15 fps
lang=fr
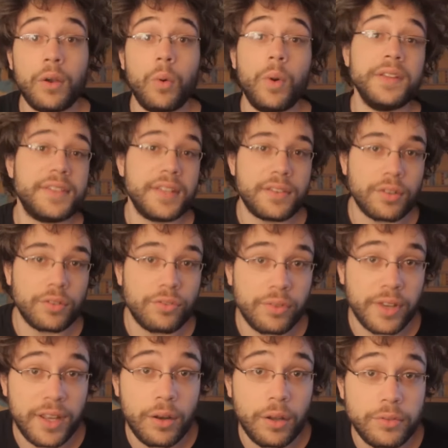ont été
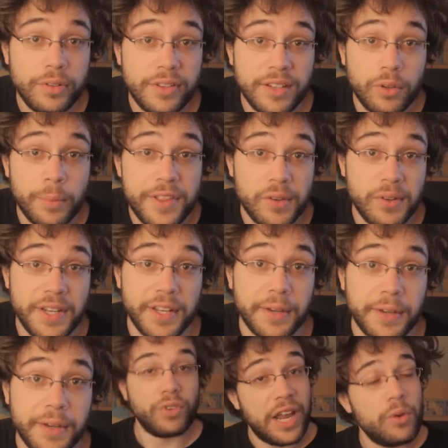censurées lors de cette remise en ligne.
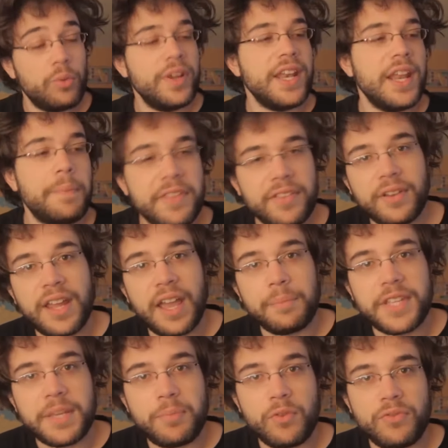Donc voilà, oui, l'épisode a un
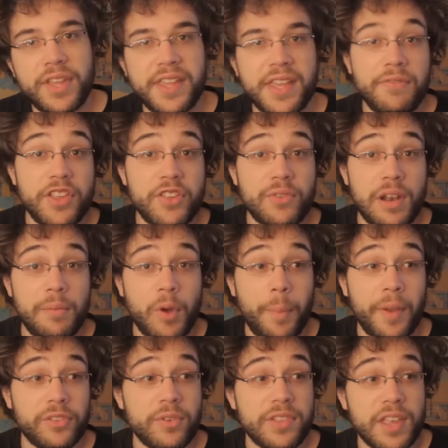petit peu vieilli visuellement
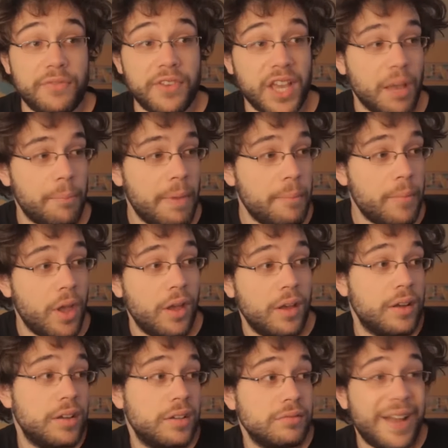parce que ça fait quand même
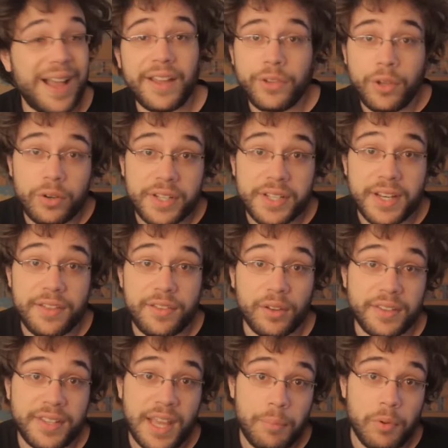euh, un an qu'il est
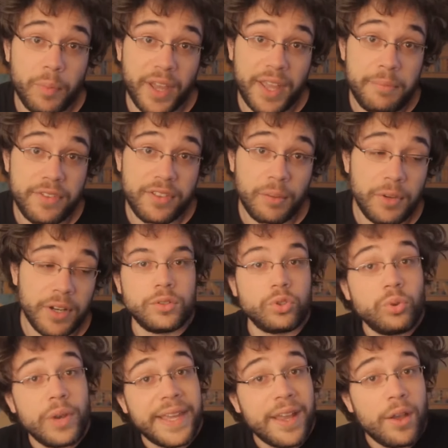sorti à peu près, il me semble. Dans
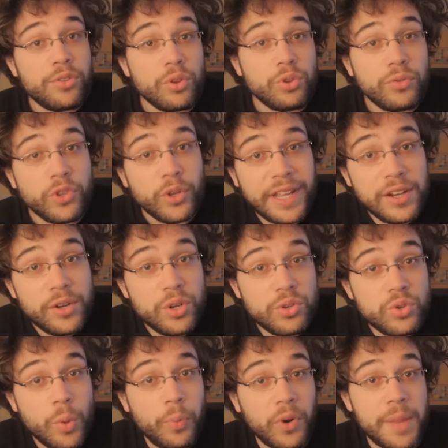tous les cas, on se retrouve dans quelques
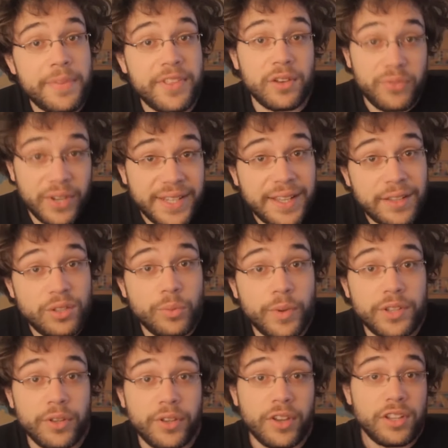jours pour l'épisode 24 de What
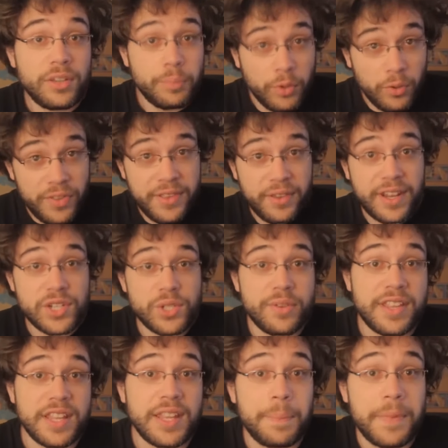the Cut. Bon visionnage de
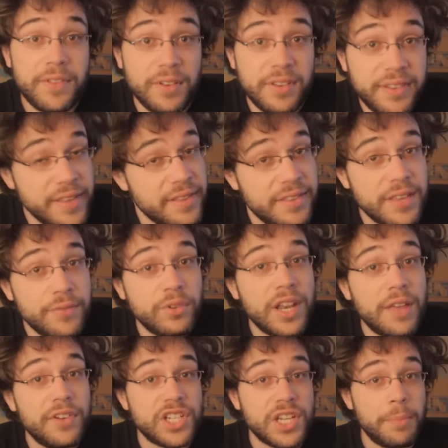cet épisode 6 si vous ne
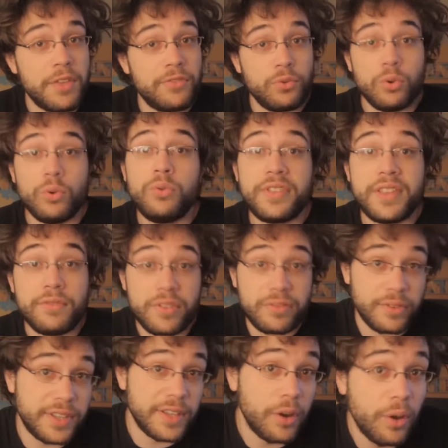l'avez jamais vu ou si vous
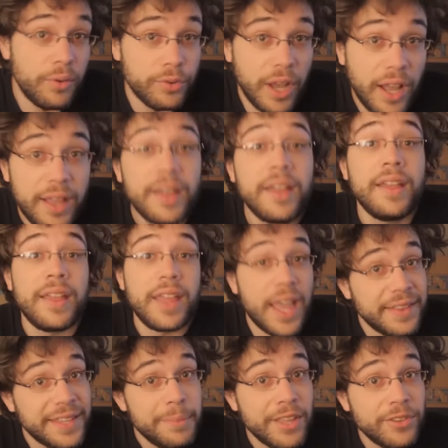souhaitez le revoir. Et à très